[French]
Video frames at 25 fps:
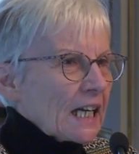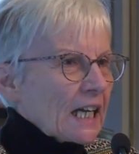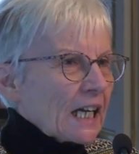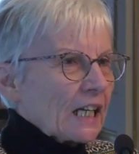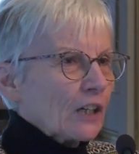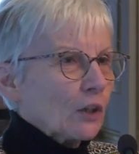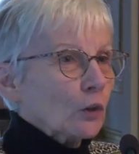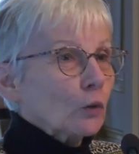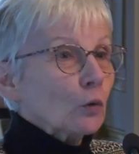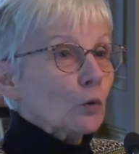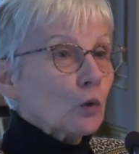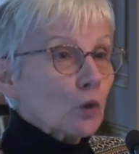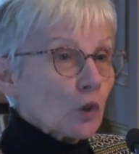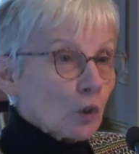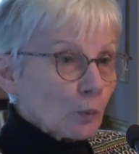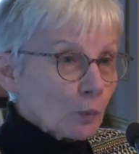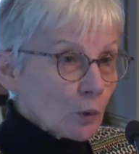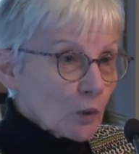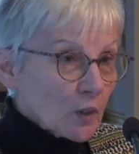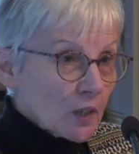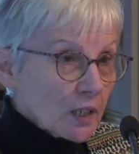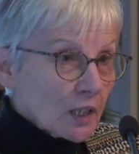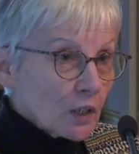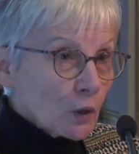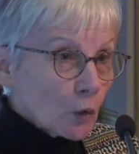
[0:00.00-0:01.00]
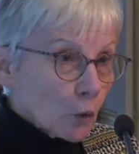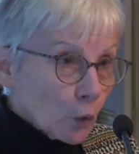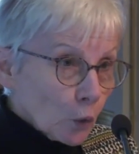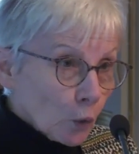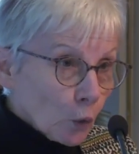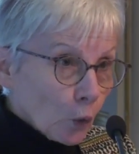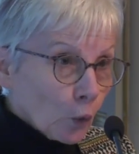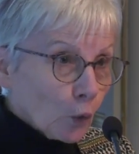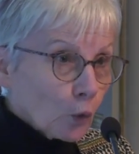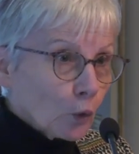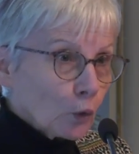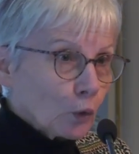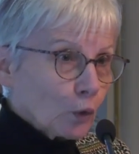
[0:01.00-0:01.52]
Alors nous sommes aussi
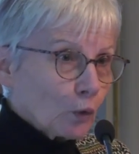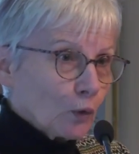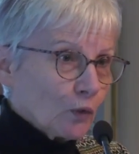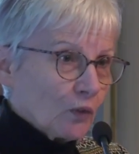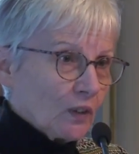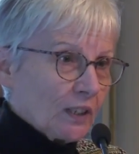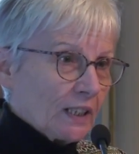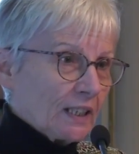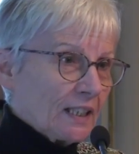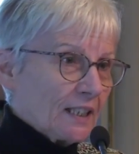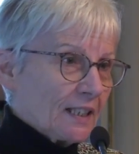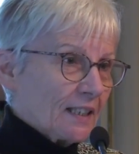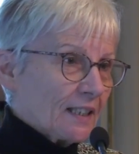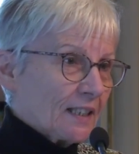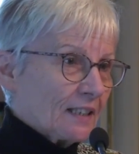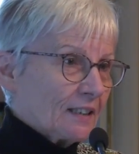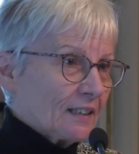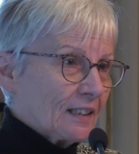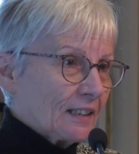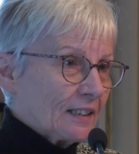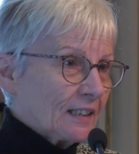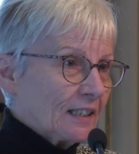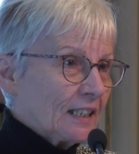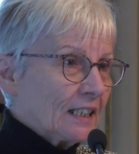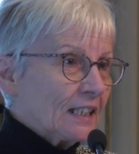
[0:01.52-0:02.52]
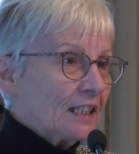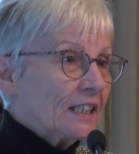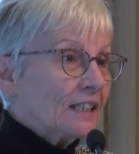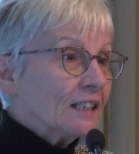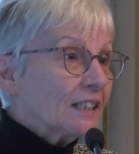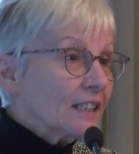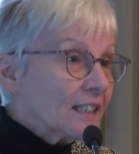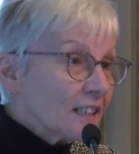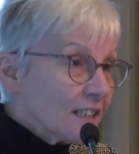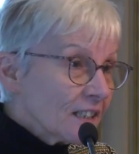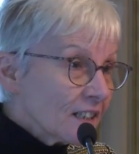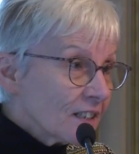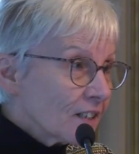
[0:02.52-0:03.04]
heureux de fêter cette année les
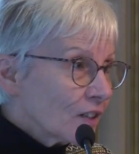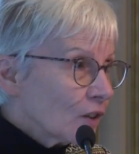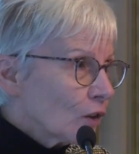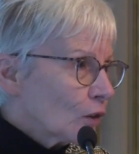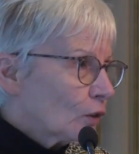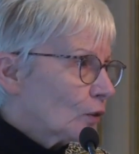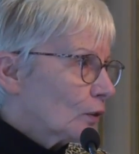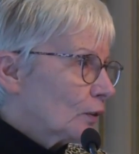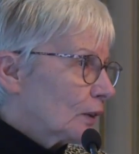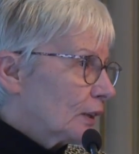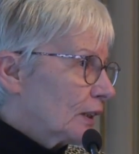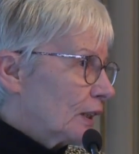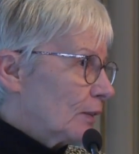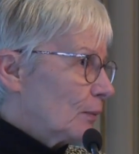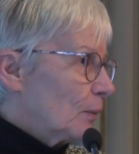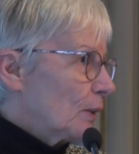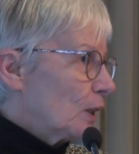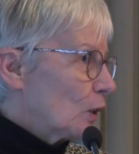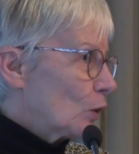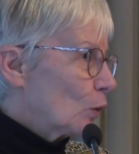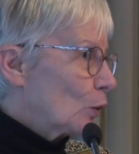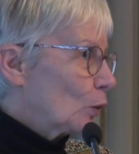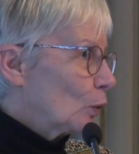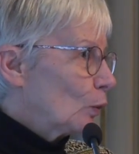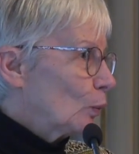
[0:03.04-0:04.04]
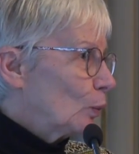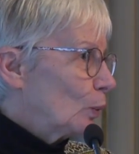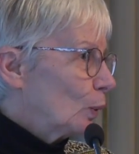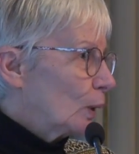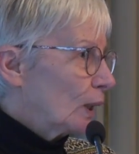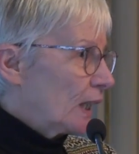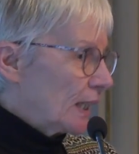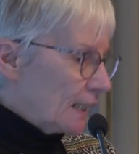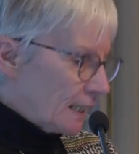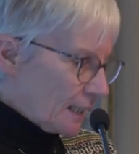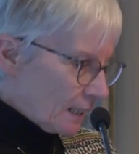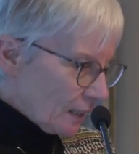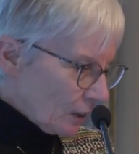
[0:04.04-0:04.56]
10 ans des maisons pour
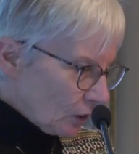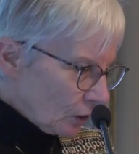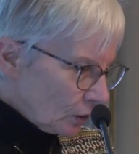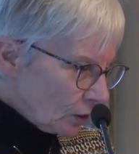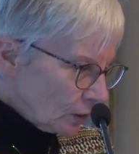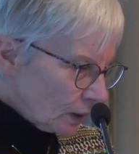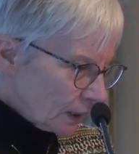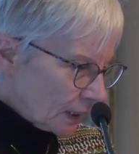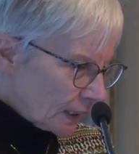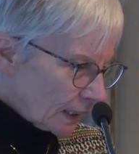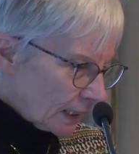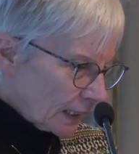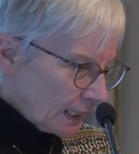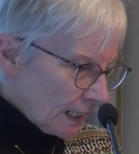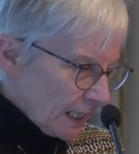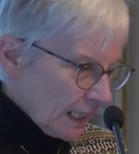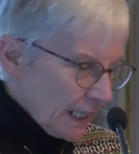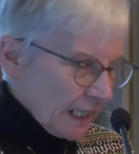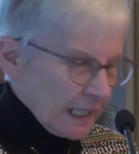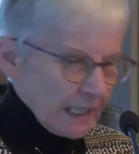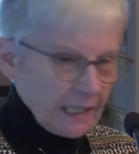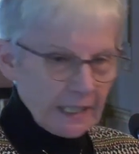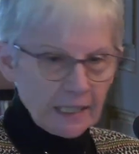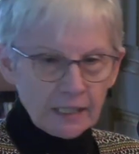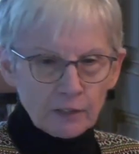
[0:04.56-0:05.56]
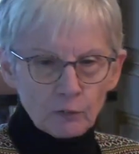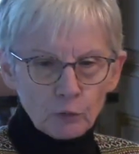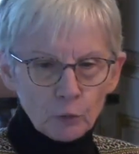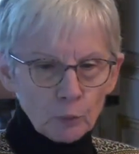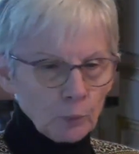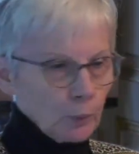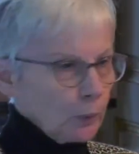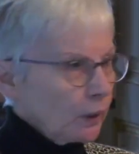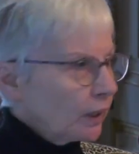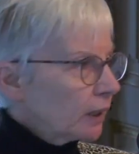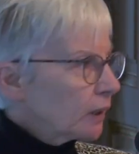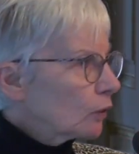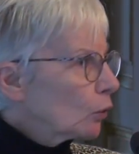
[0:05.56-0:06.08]
la science et vous
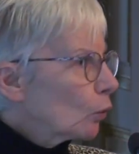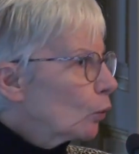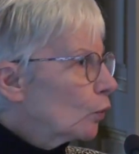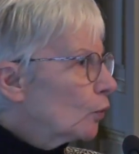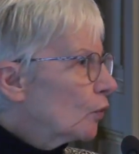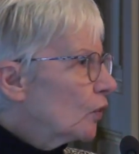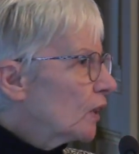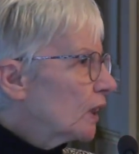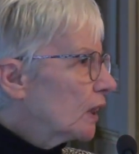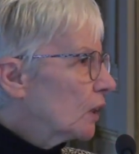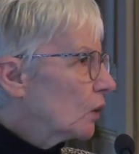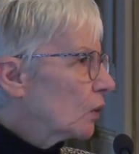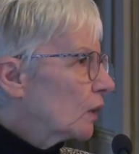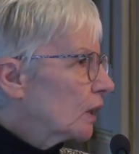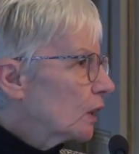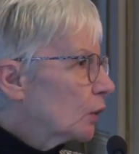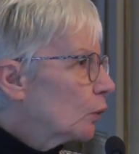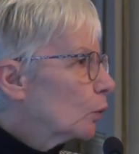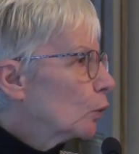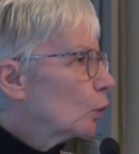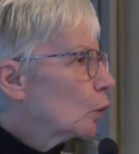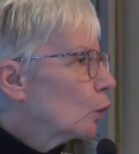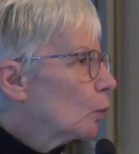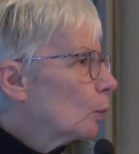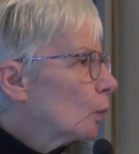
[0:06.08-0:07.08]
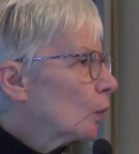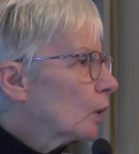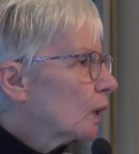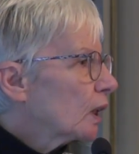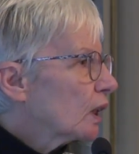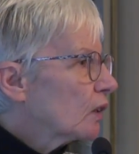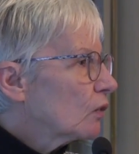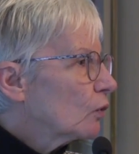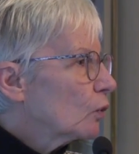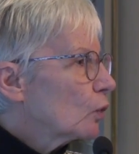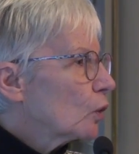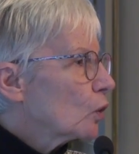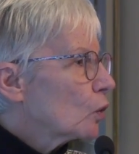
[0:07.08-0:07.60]
pourrez trouver dans les documents
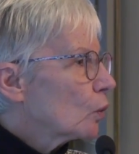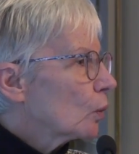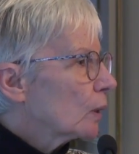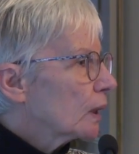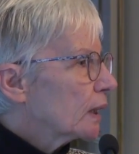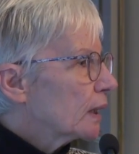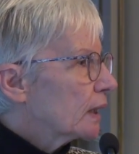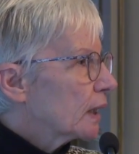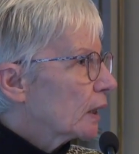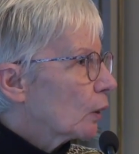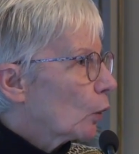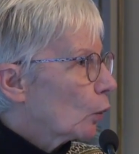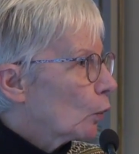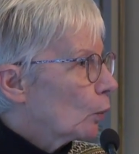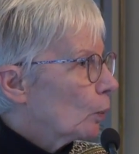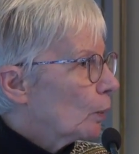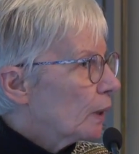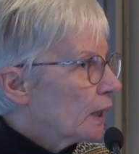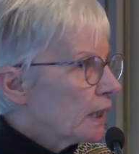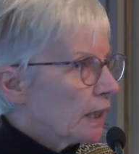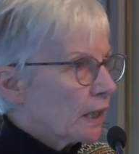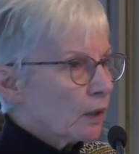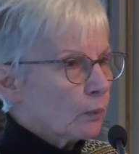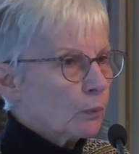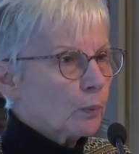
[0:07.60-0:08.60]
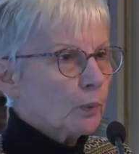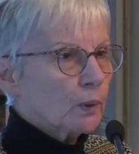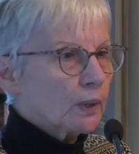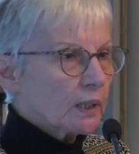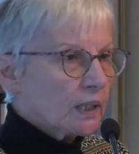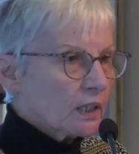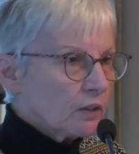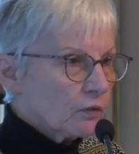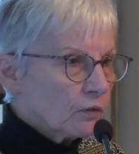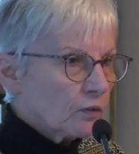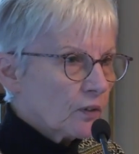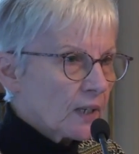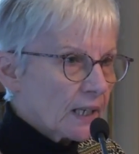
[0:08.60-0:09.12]
qui vous ont été remis un
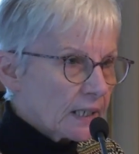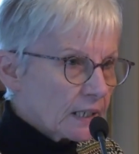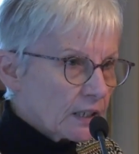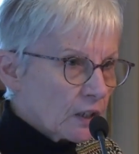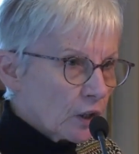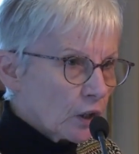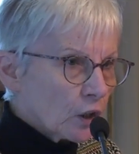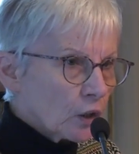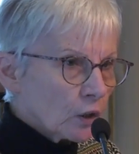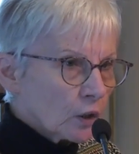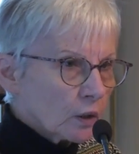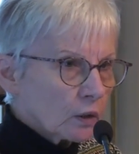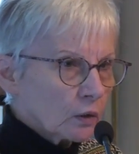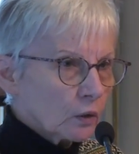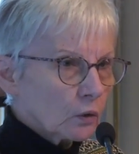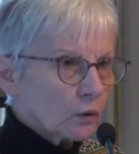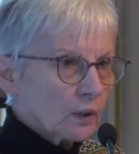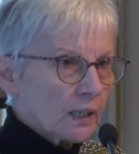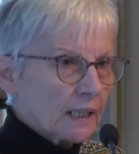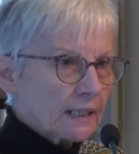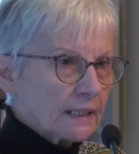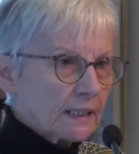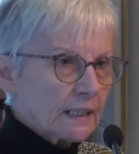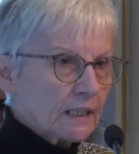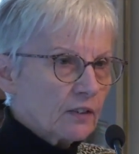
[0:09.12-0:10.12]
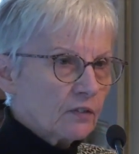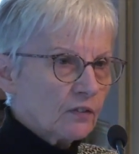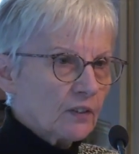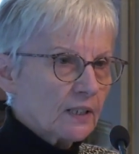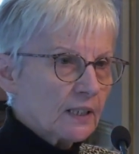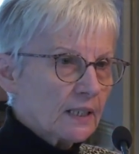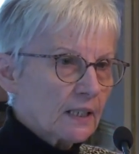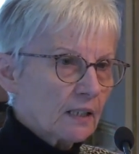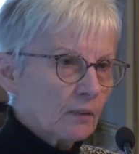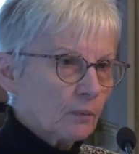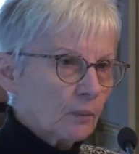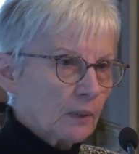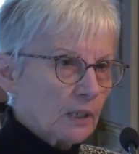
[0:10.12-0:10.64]
petit flyer relatif à
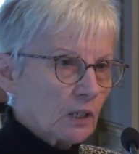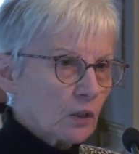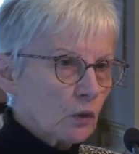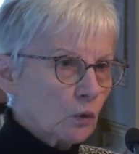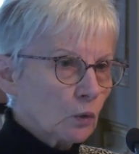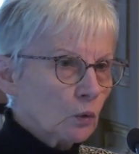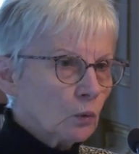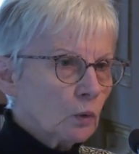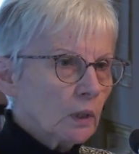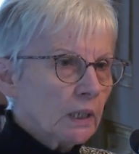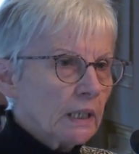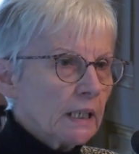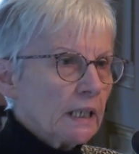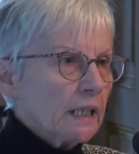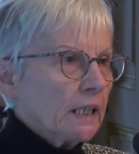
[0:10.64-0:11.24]
ces maisons.